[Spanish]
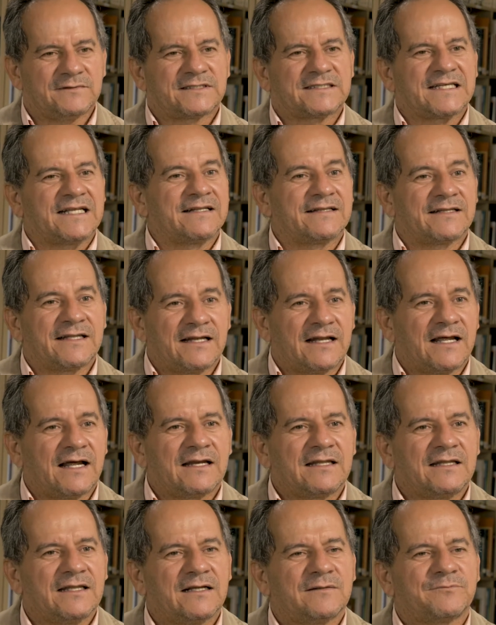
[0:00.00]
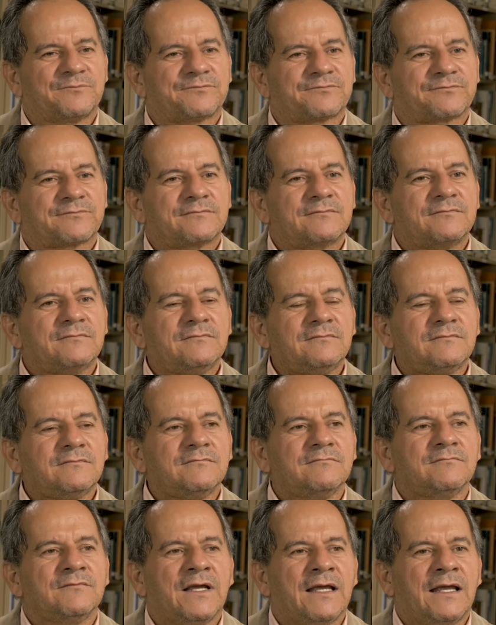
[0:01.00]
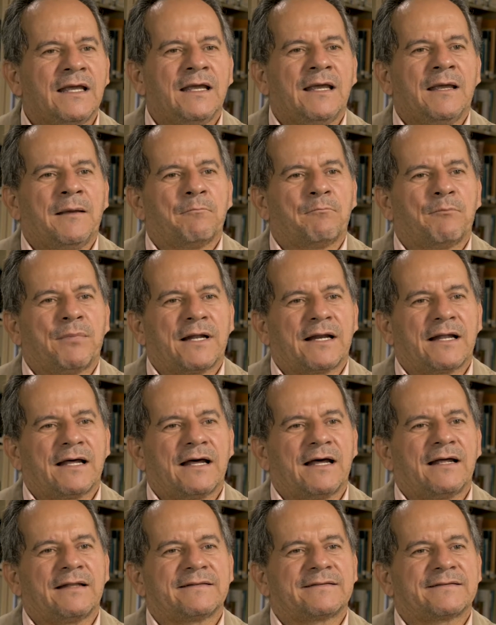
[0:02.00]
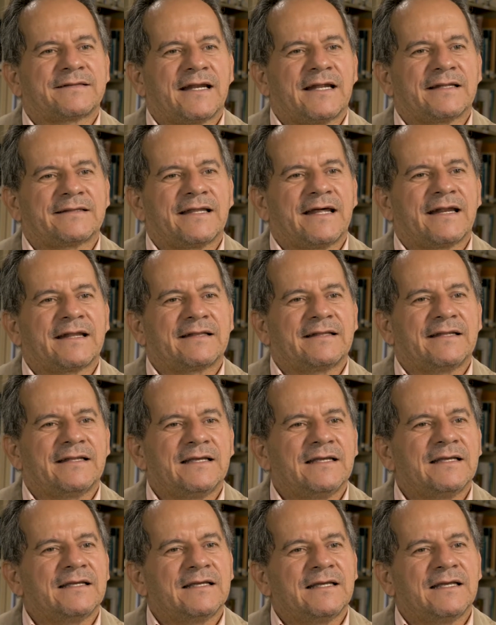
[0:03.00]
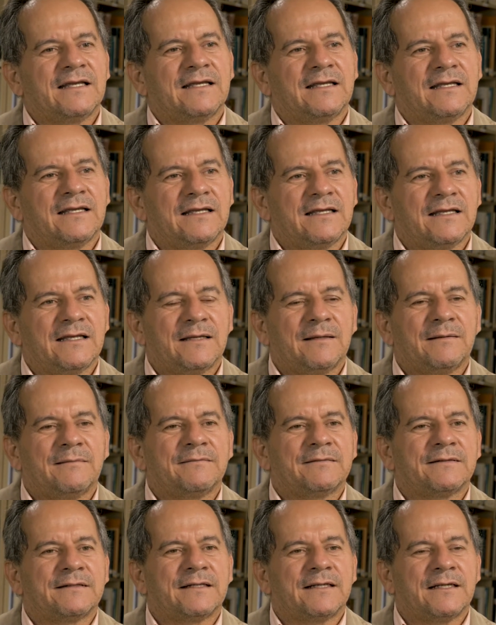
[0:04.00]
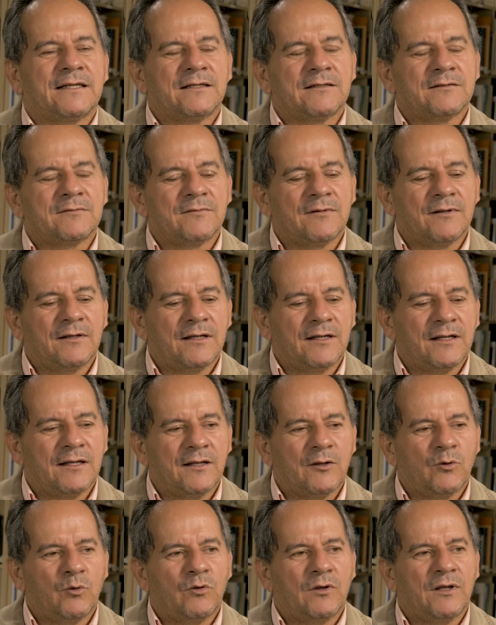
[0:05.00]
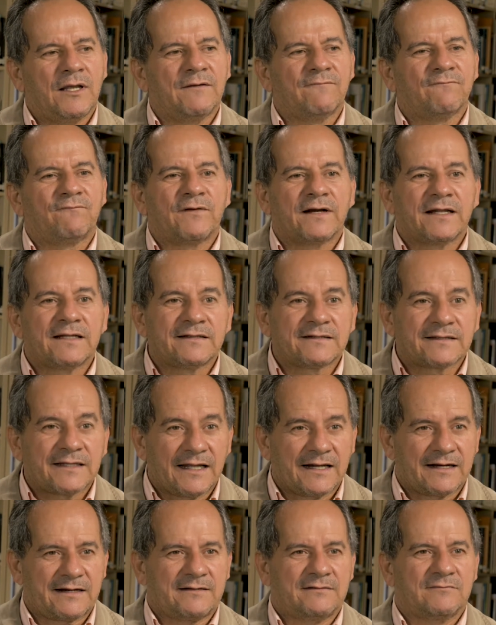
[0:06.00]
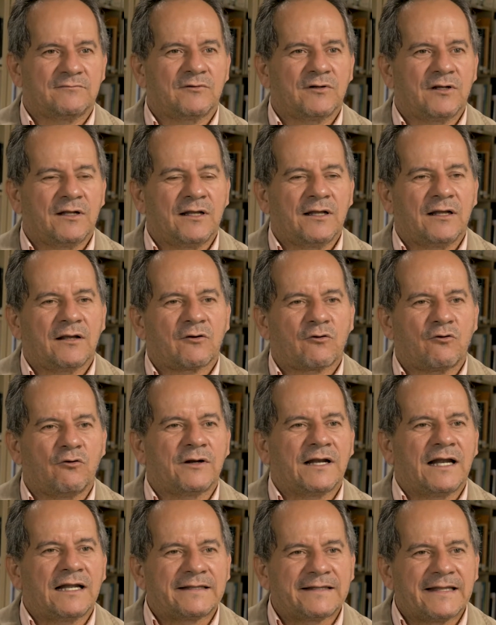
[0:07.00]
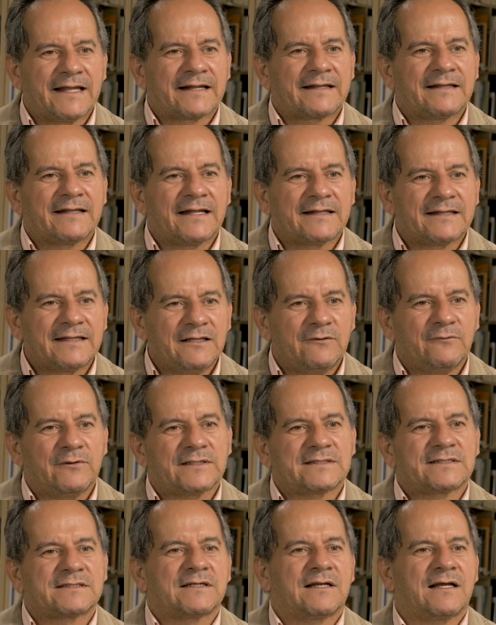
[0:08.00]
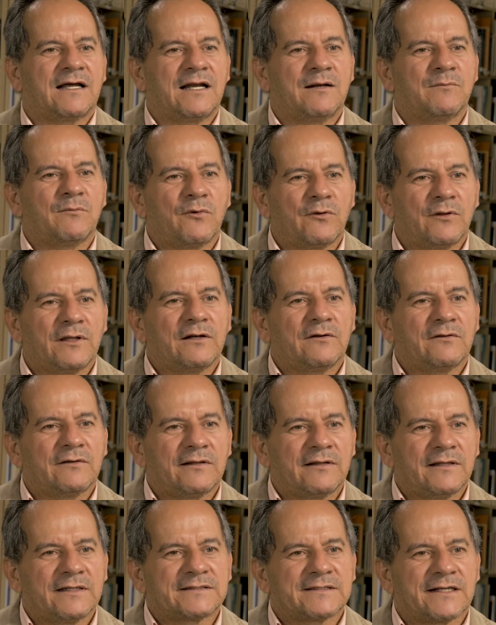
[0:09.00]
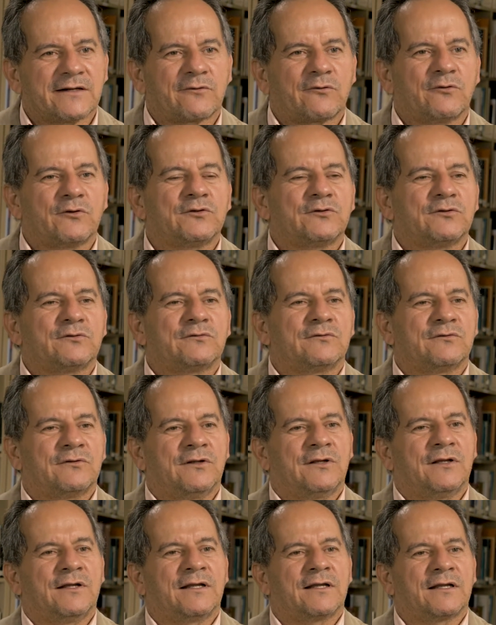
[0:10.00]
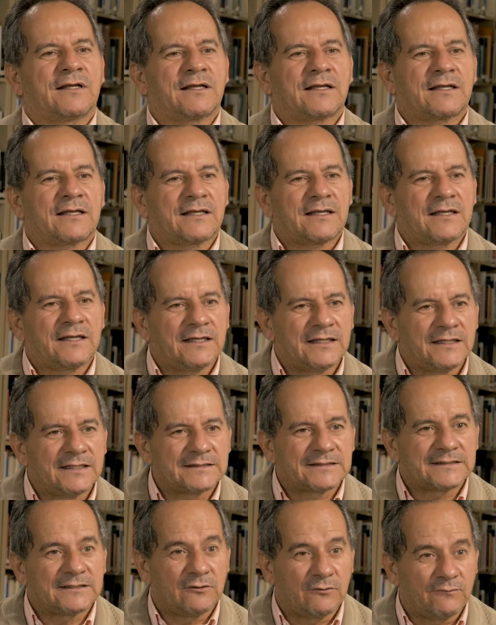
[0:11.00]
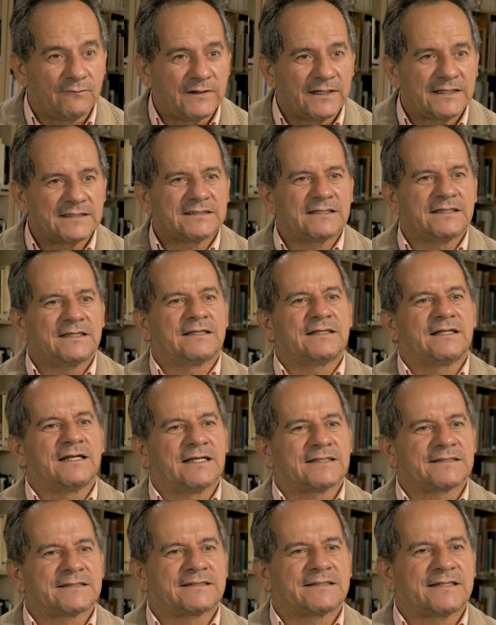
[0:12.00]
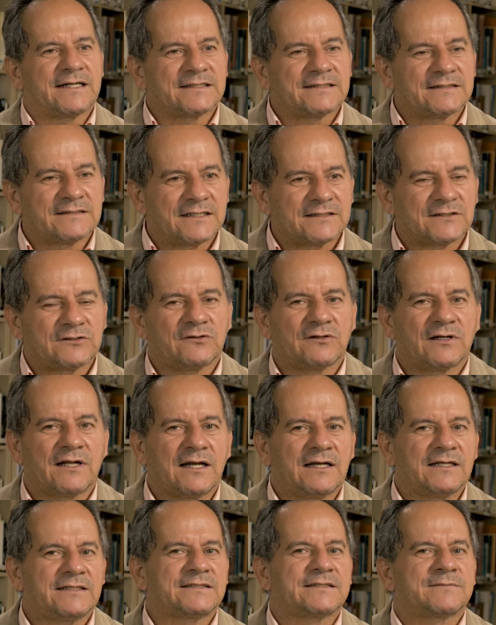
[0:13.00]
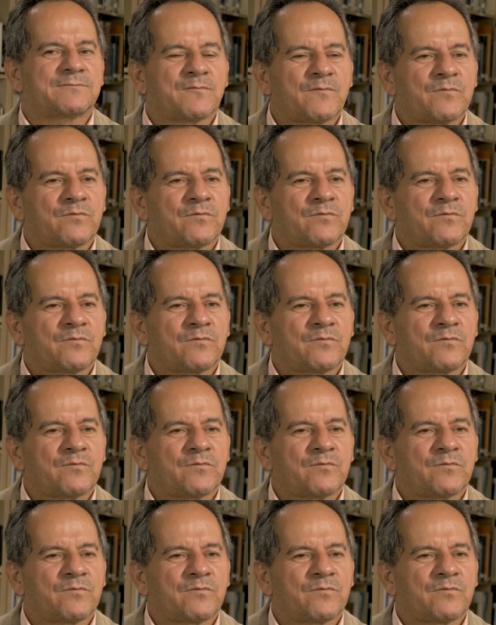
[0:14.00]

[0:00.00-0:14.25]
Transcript: centenaria, para tratar de eh, enfrentar con alternativas al modelo de desarrollo que se ofrece desde las transnacionales,